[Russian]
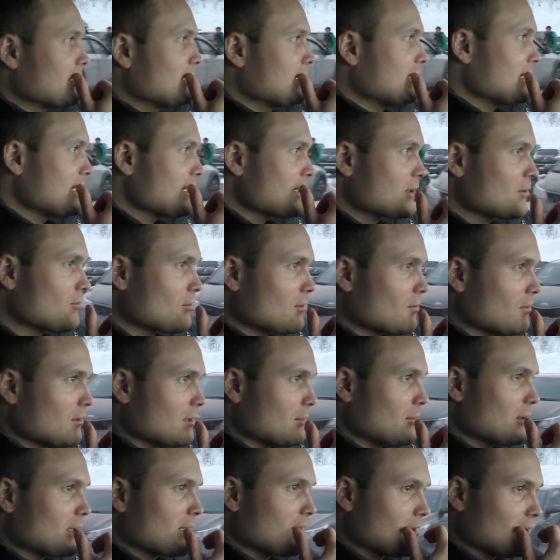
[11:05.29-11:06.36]
Ты знаешь, у кого
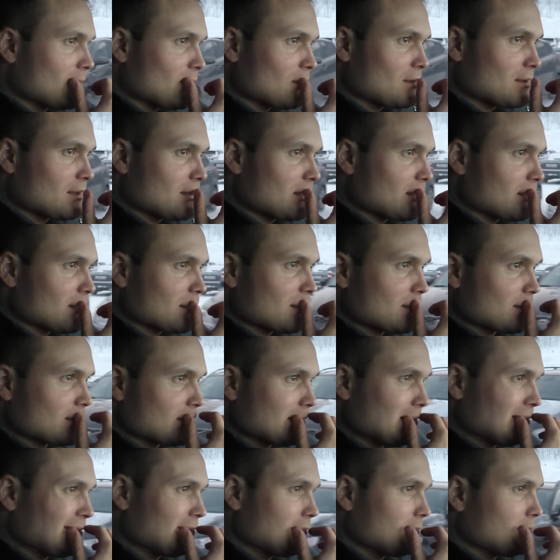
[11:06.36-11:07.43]
нет бороды, тот это
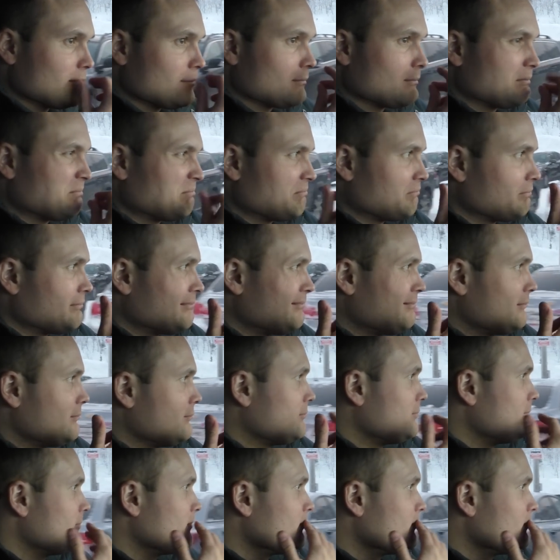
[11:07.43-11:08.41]
ты бабы не дают.